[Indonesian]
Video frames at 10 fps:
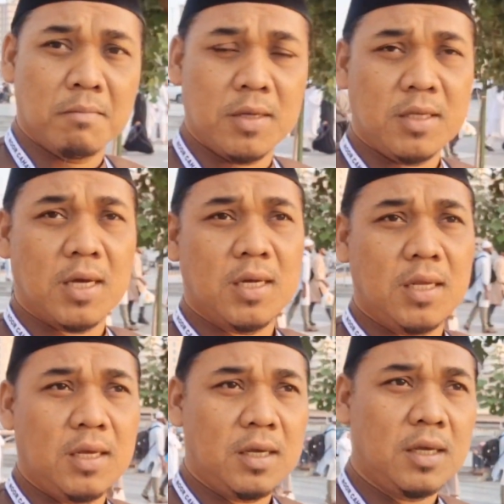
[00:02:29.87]

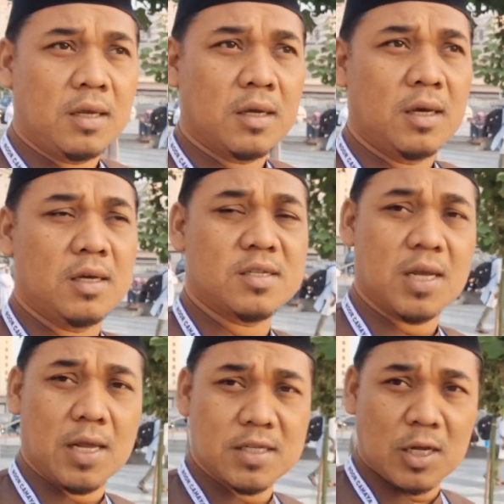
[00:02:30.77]
menjadi eh,
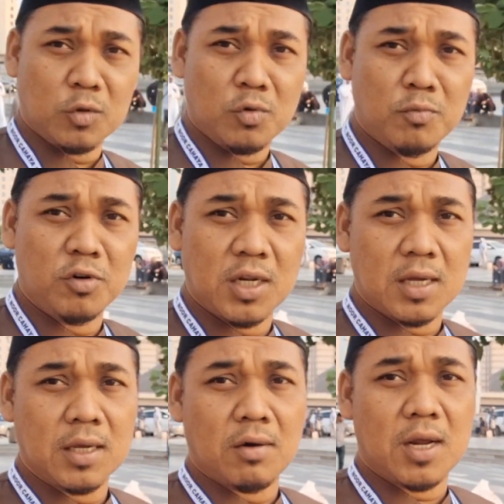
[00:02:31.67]
salah satu
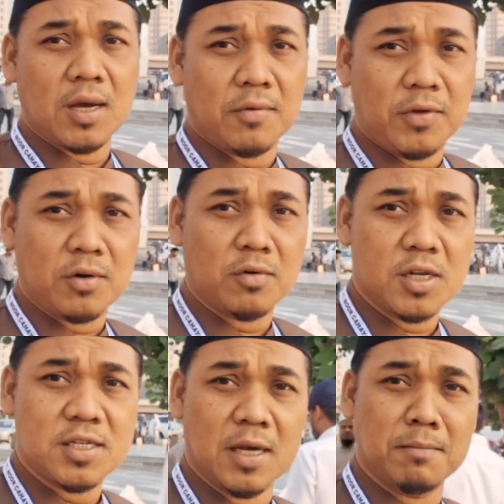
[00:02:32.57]
budaknya orang kafir
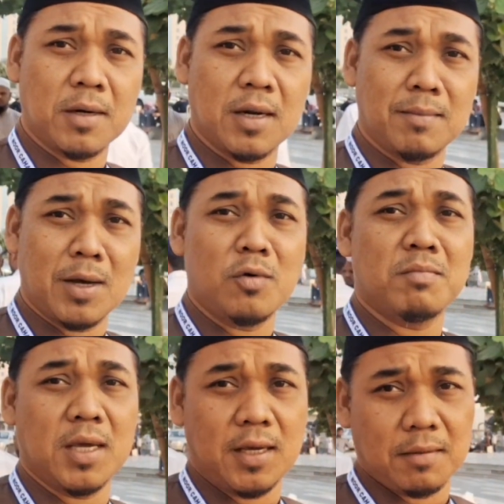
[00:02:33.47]
Quraisy yang bernama
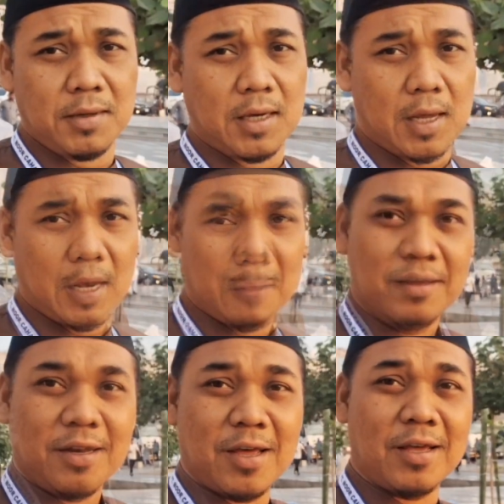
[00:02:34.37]
Umayyah bin
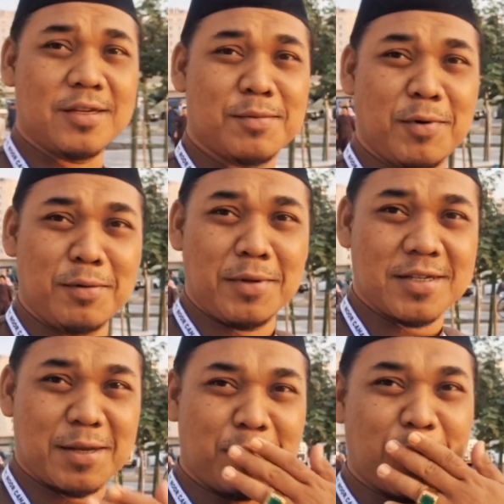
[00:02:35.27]
Khalaf. Nah sebelumnya
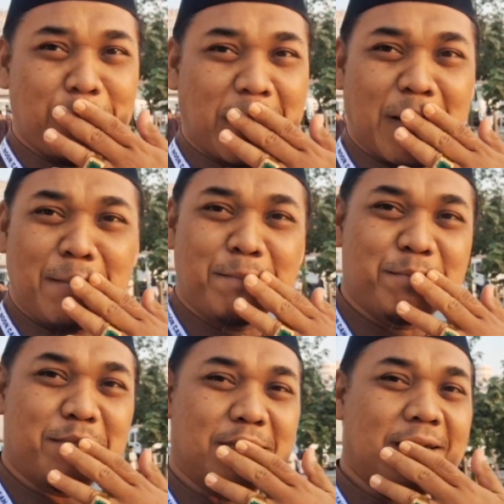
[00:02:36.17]
saya mohon maaf
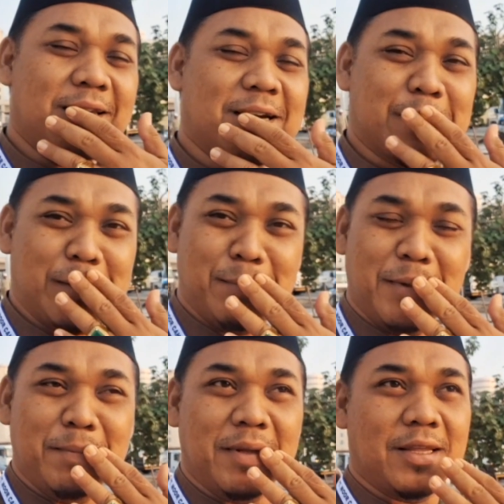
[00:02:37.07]
ini kering
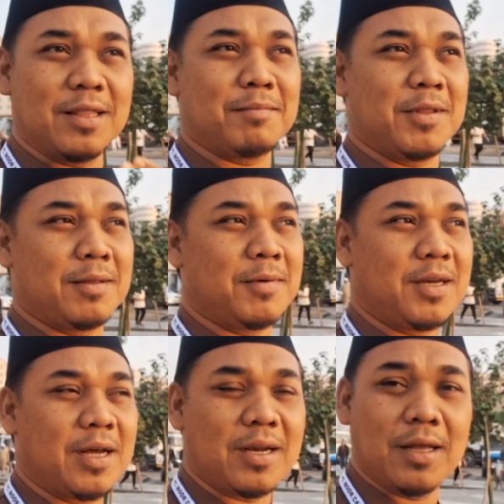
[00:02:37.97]
bibirnya
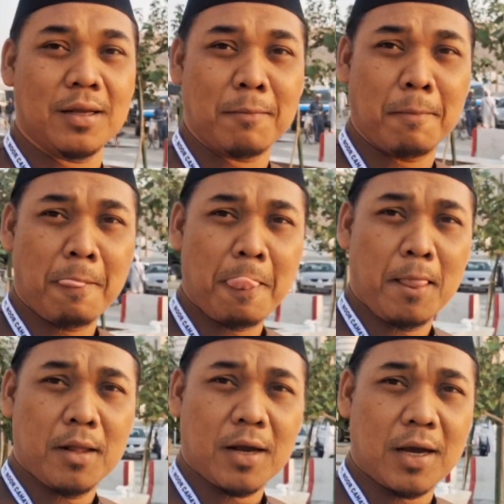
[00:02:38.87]
teman-teman karena
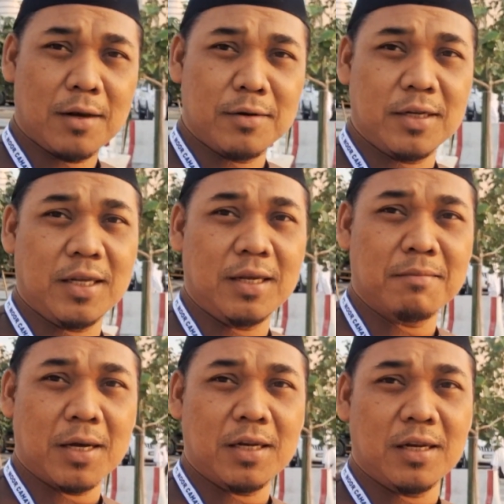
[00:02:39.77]
kalau di
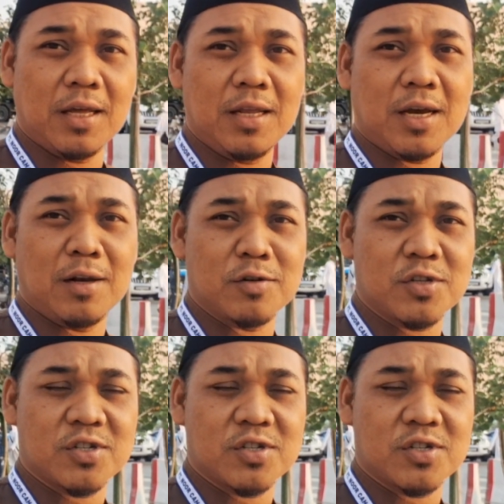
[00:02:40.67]
Madinah ini kalau